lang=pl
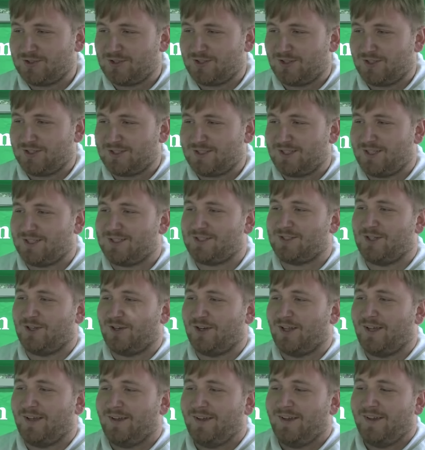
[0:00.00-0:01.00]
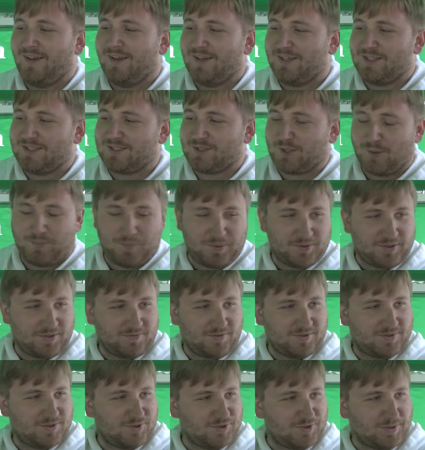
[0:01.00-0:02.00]
co jest na stole i
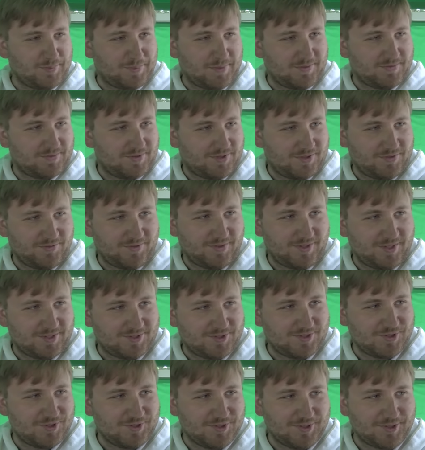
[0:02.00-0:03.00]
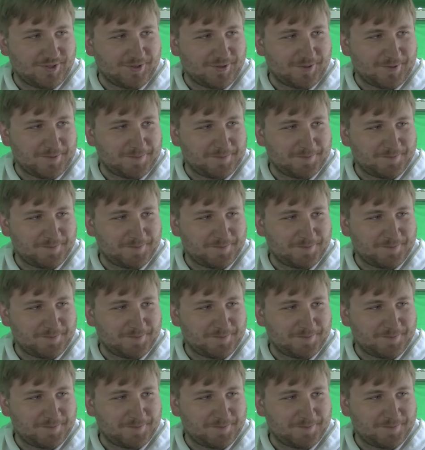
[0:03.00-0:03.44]
skomponować coś naprawdę rewelacyjnego.